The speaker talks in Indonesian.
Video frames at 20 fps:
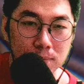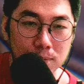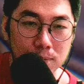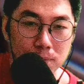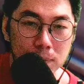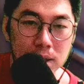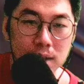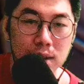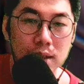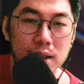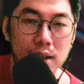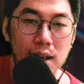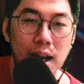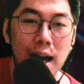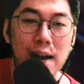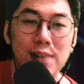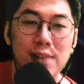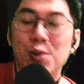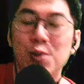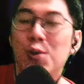Uh,
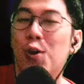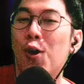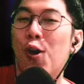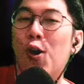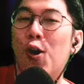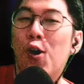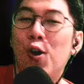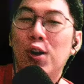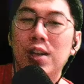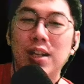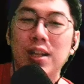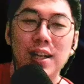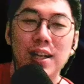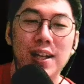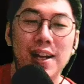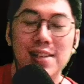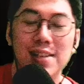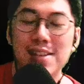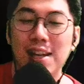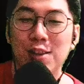langsung hoki
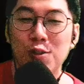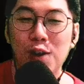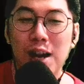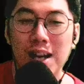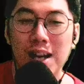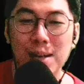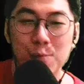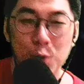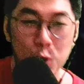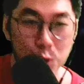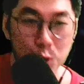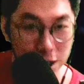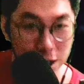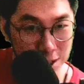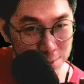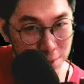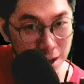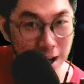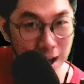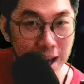gila satu kali udah
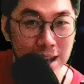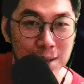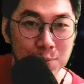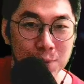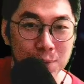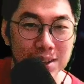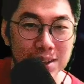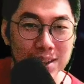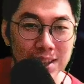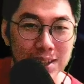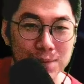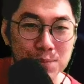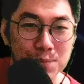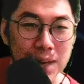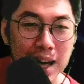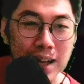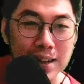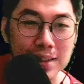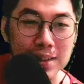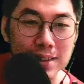lima kali piti nih
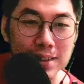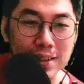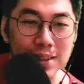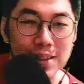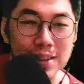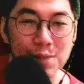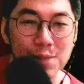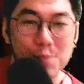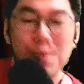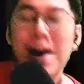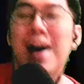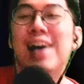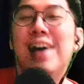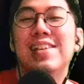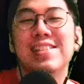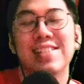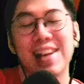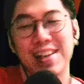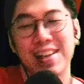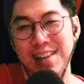mbak
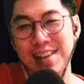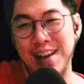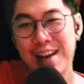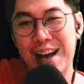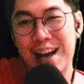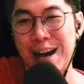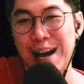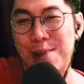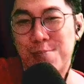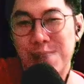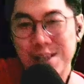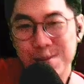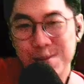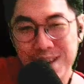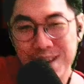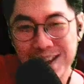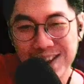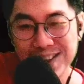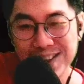masa ya ampas mbak